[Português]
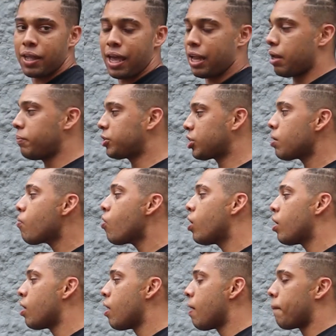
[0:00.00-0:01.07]
ela me
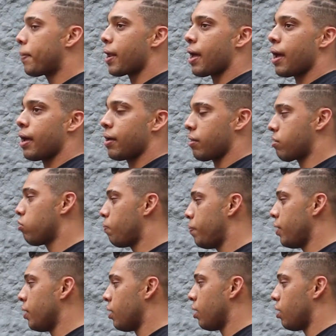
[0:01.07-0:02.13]
chamou para
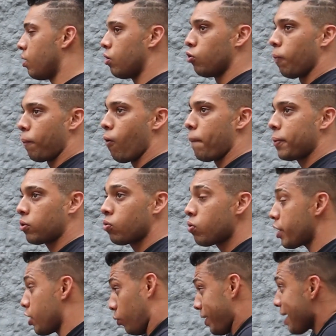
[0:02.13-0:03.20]
subir no
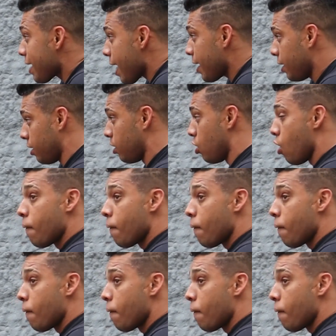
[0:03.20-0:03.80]
púlpito e eu neguei.